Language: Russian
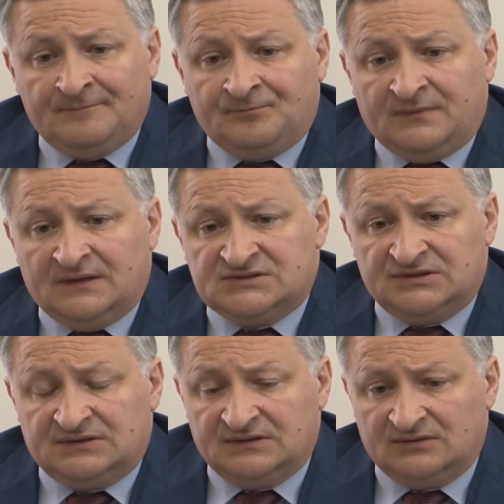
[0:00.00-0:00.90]

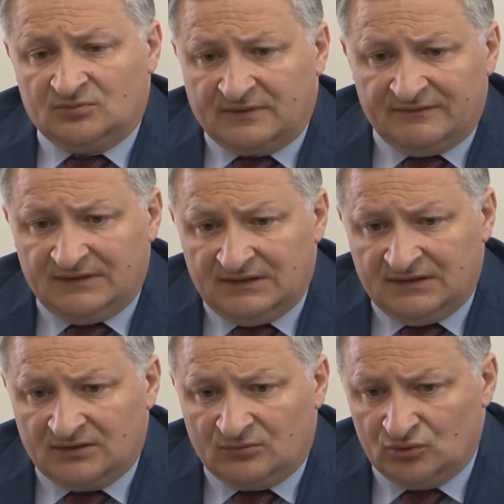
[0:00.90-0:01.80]
значит, э,
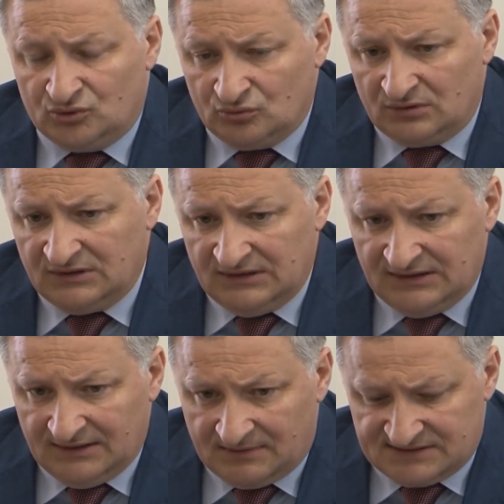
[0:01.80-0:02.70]
управления культуры
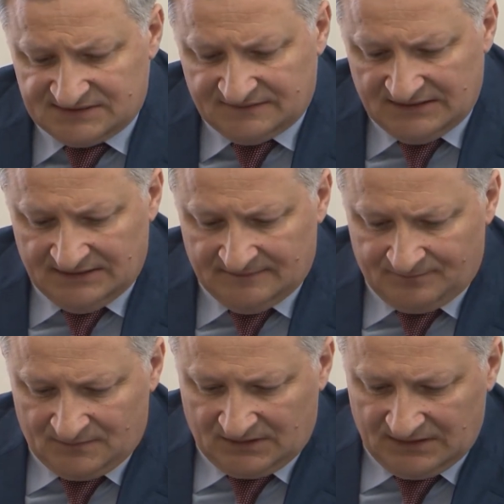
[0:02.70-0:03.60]
и образования.
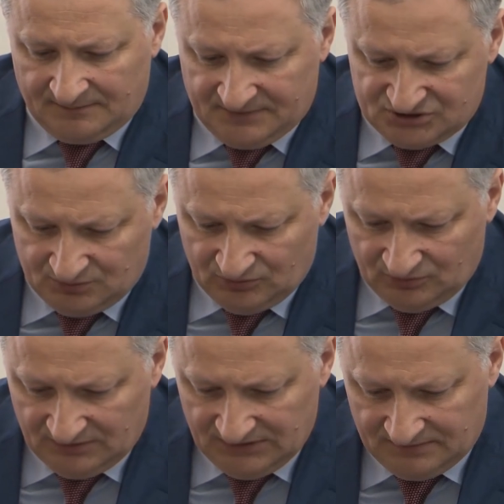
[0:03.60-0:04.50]
Как, почему
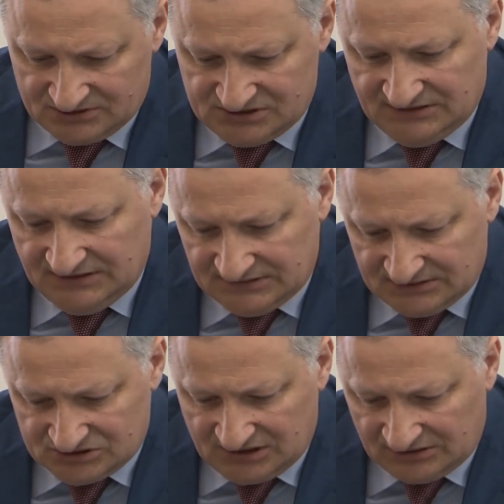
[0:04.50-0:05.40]
мы пошли на
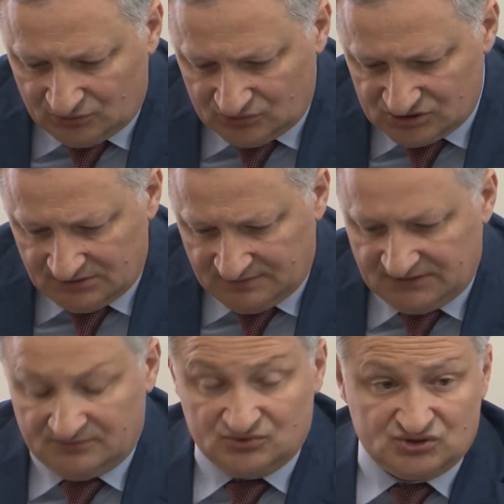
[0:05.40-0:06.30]
этот шаг тоже?
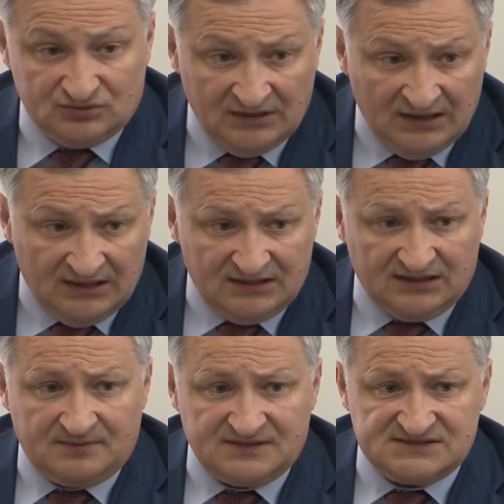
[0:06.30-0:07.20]
Потому что их
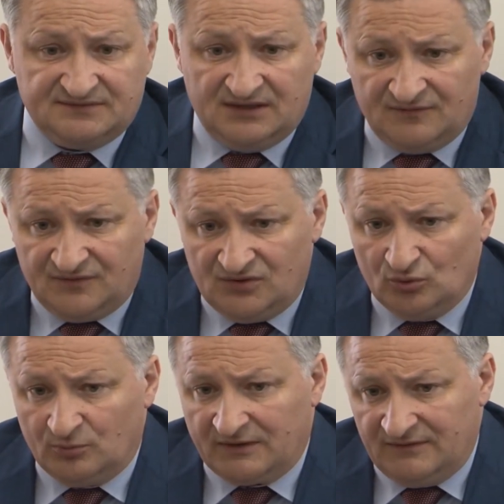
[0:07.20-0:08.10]
образование в виде
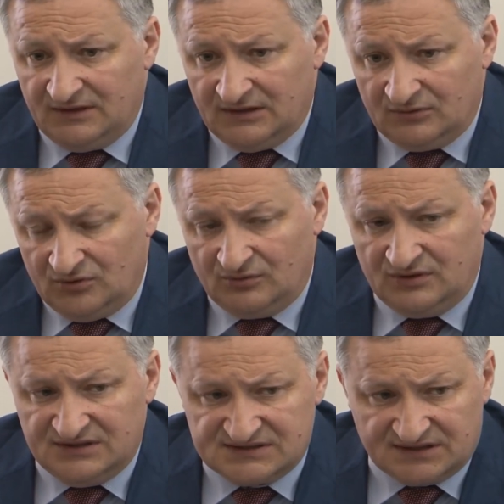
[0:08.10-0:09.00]
управления
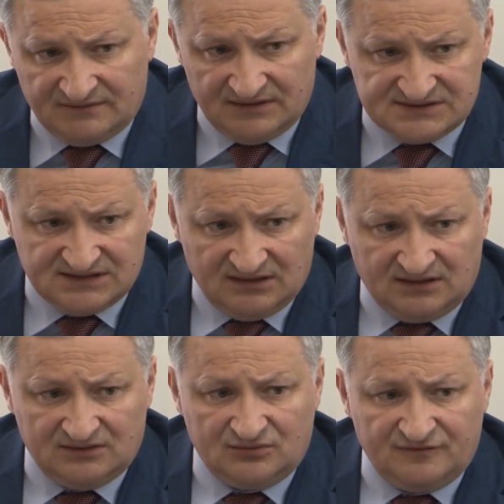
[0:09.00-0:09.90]
юридического лица,
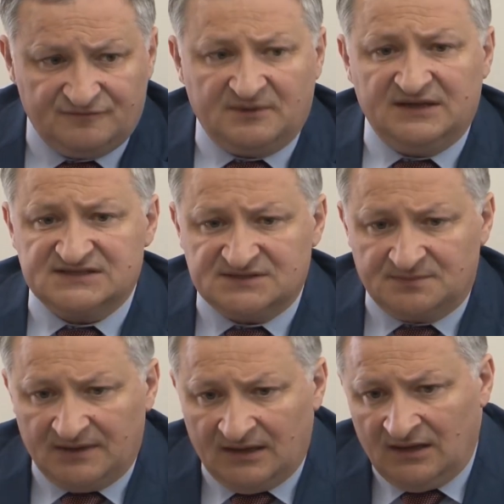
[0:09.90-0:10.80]
который, в
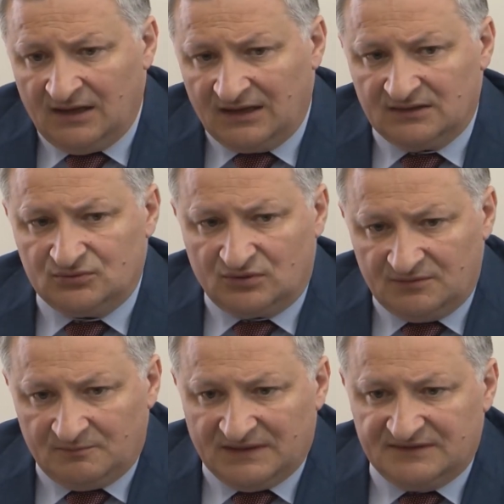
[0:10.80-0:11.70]
принципе,
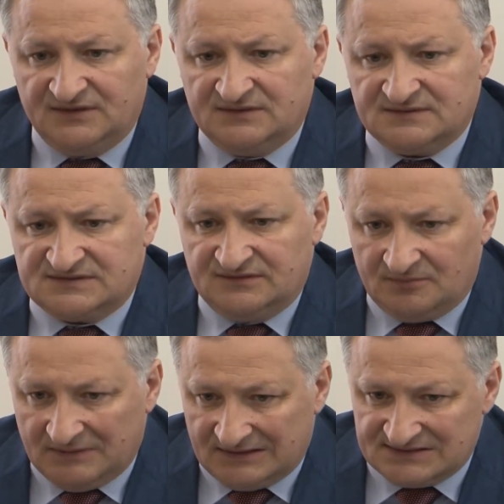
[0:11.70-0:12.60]
которым подведомственные
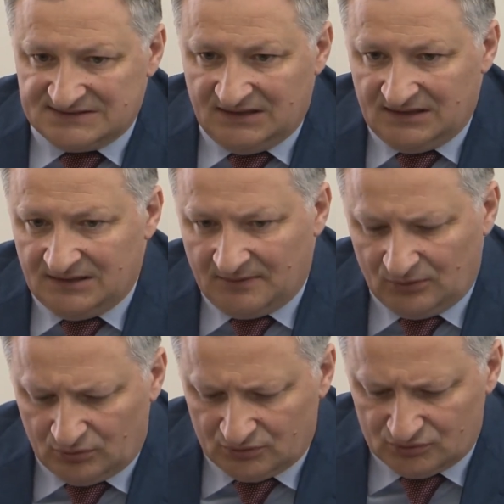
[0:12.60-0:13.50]
подразделения по
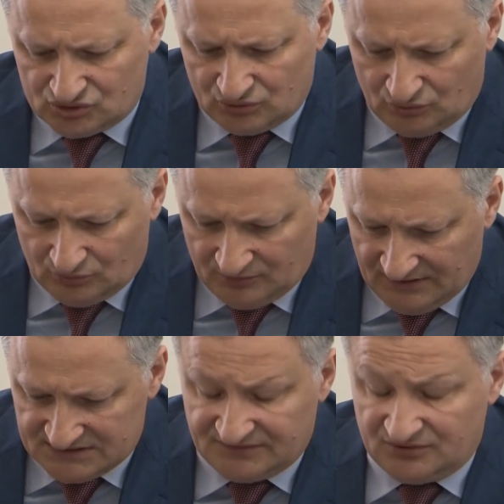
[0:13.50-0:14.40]
городу Сухум,
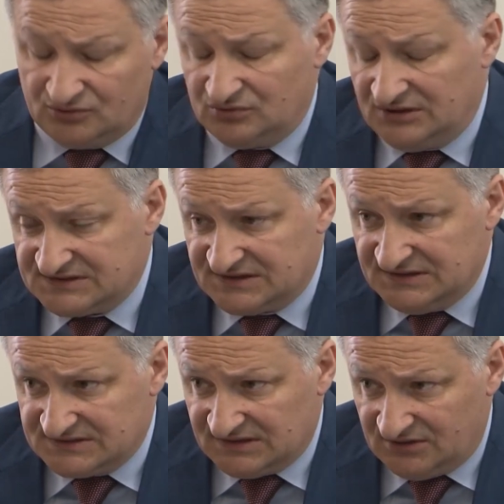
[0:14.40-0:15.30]
имеется в виду
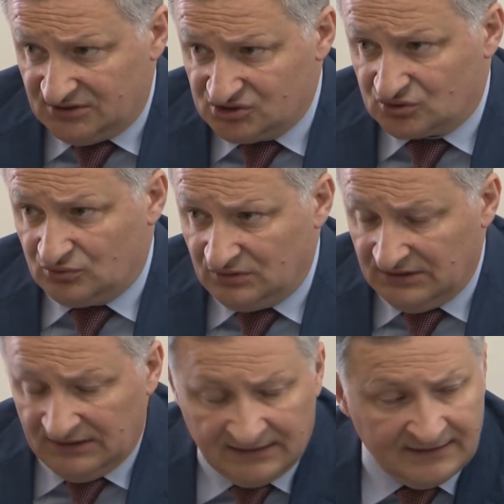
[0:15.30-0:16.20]
детские сады,
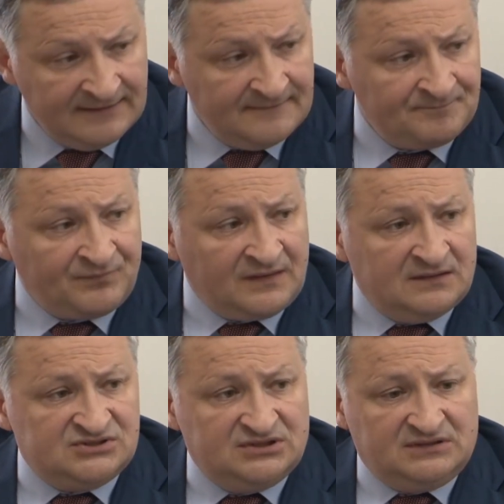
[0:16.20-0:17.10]
школы,
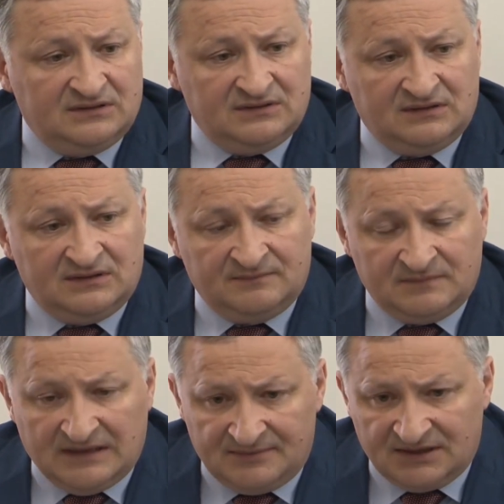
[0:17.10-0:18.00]
значит, э,
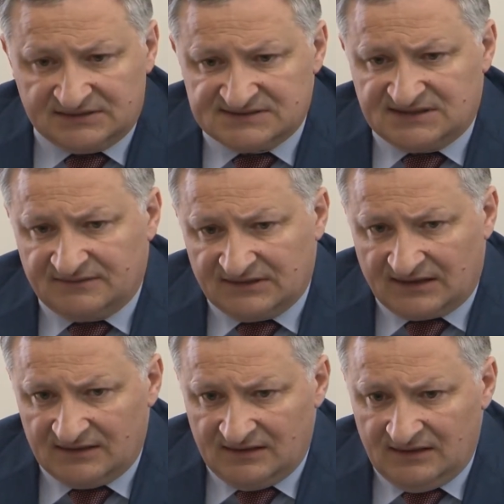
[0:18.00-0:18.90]
объекты
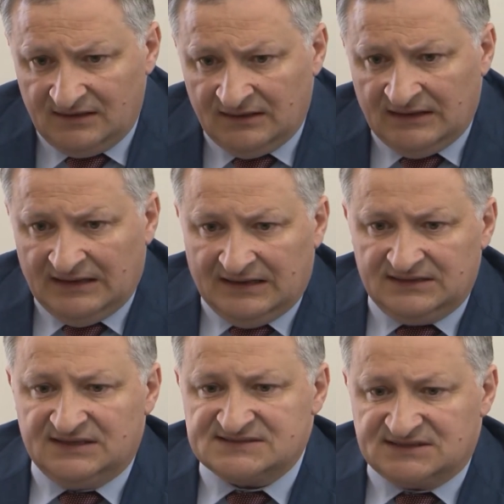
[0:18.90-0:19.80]
здравоохранения,
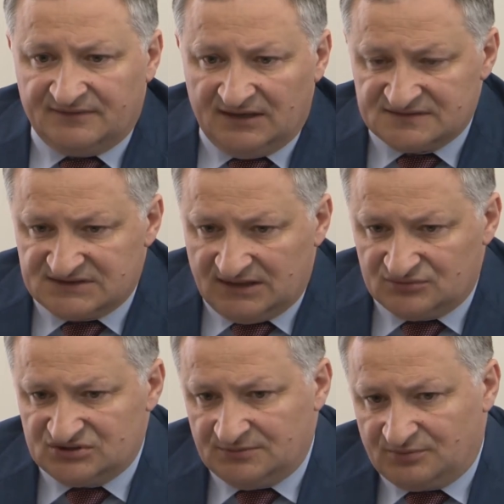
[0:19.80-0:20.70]
они оставались в
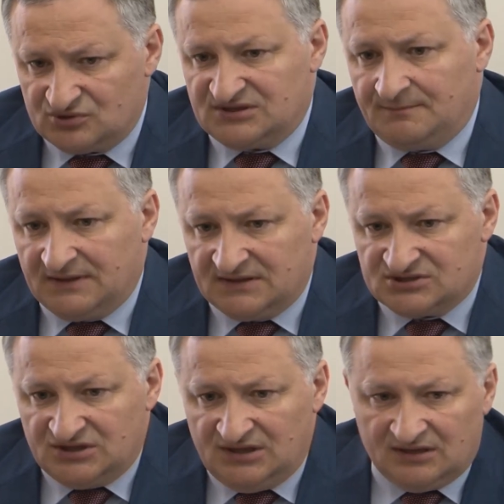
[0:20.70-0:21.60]
статусе просто
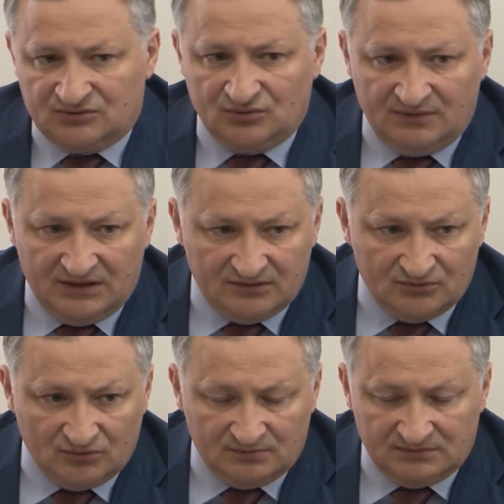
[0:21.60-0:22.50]
положения о том или
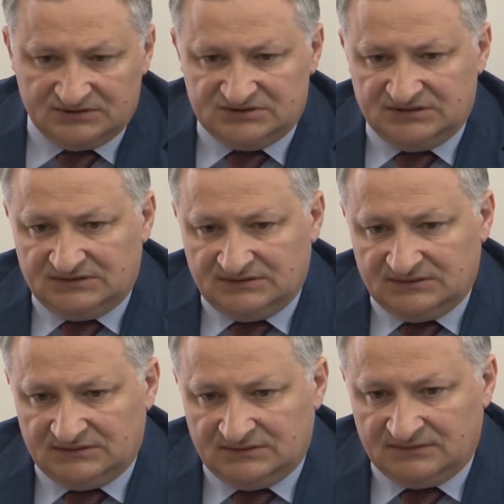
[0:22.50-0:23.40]
ином значит,
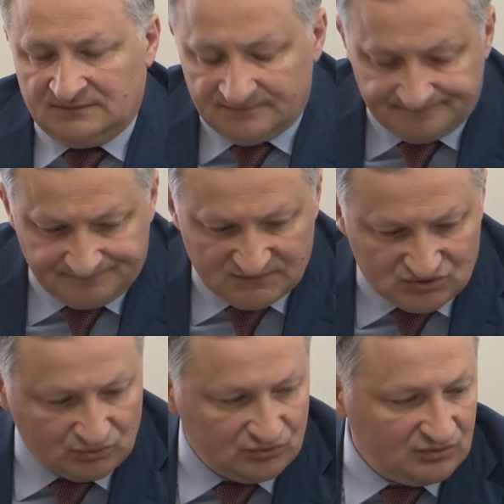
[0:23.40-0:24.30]
э,
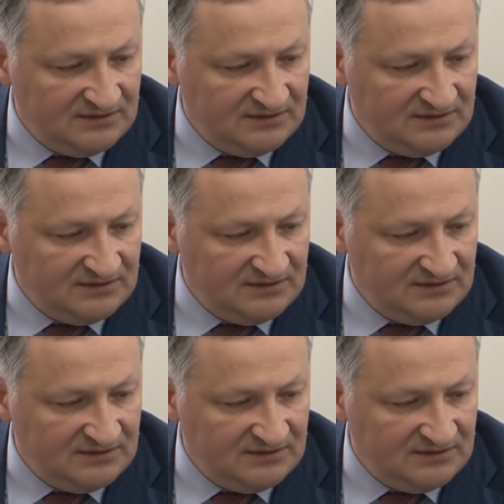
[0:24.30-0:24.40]
структурном